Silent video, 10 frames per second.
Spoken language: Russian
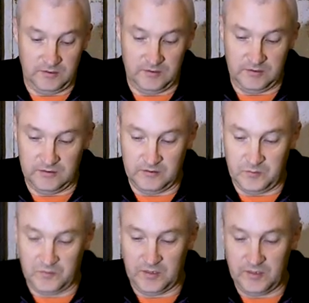И, э,
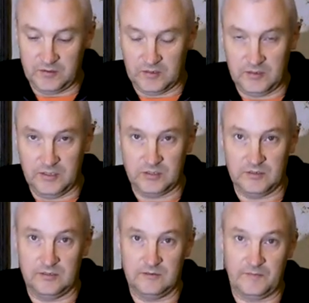повторяюсь,
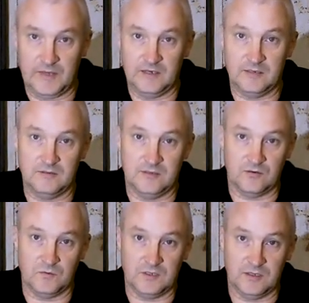конечно, ни разу на
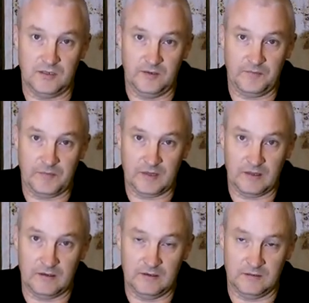таком станке
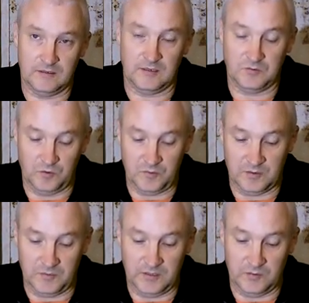таким
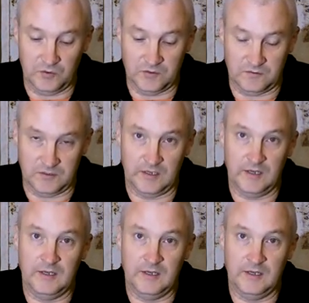инструментом я не пользовался.